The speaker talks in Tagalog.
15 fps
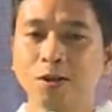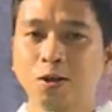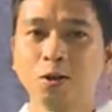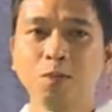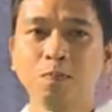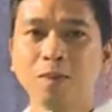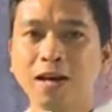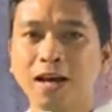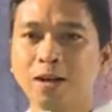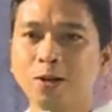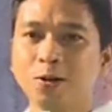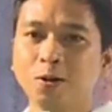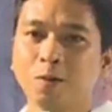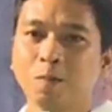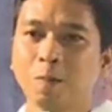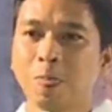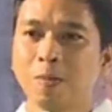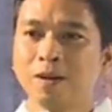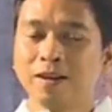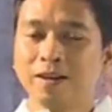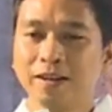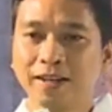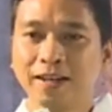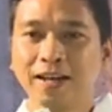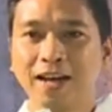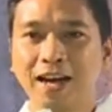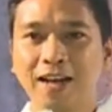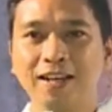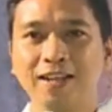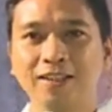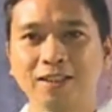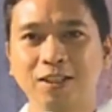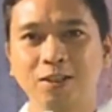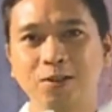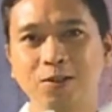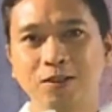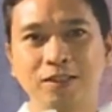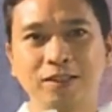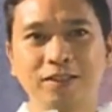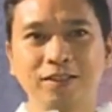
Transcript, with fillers: Yung plano nanggagaling sa Diyos.